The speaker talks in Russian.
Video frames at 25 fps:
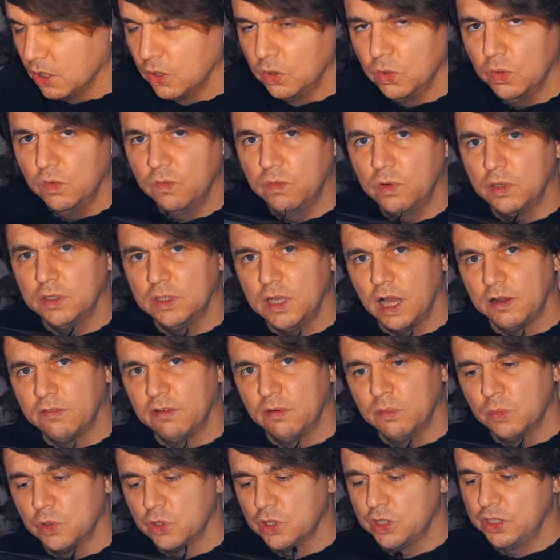Ну вот, как
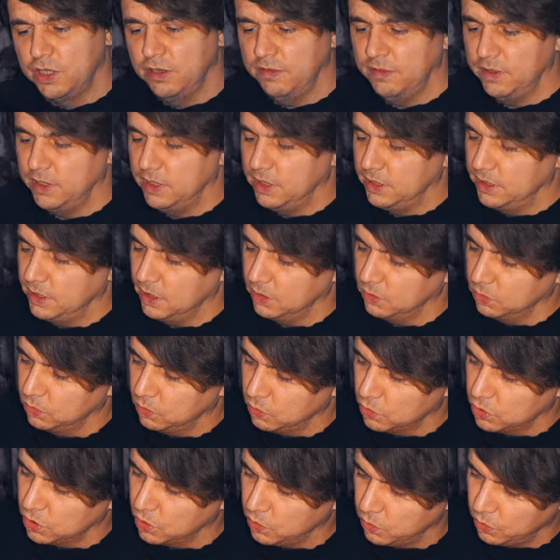вы можете видеть, я тут
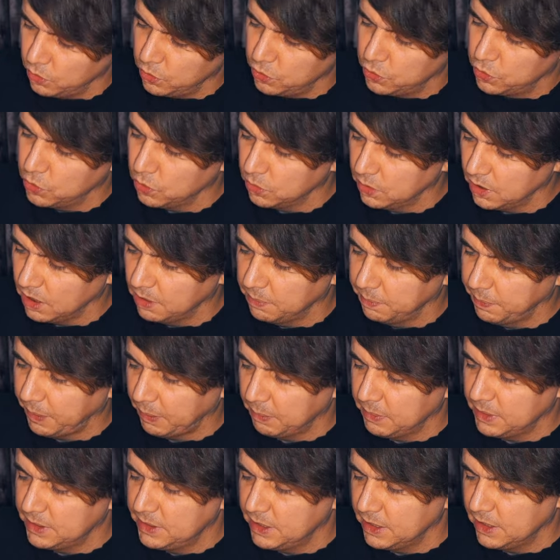уже кое-что так
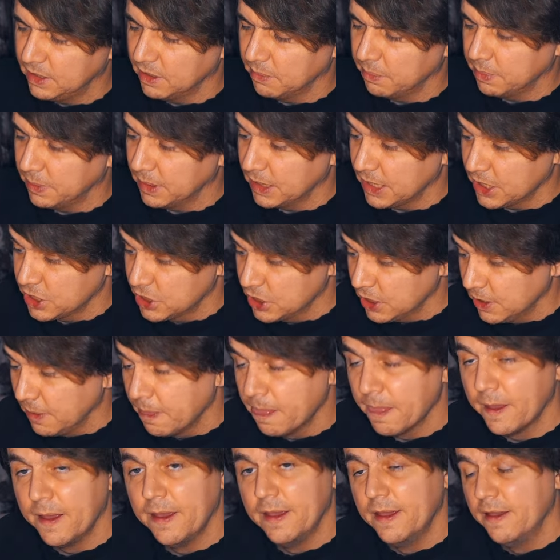приблизительно
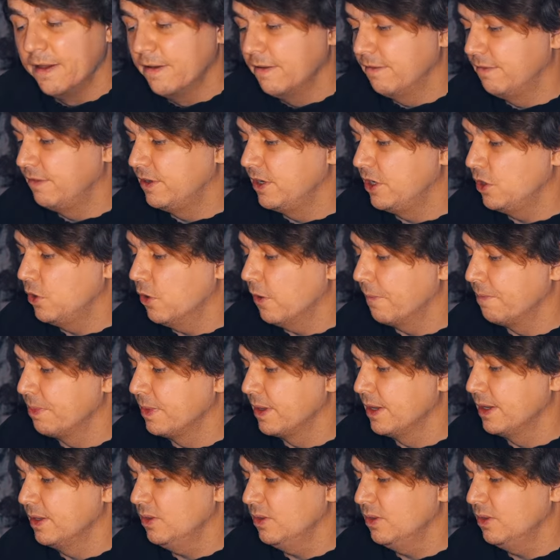положил в нее.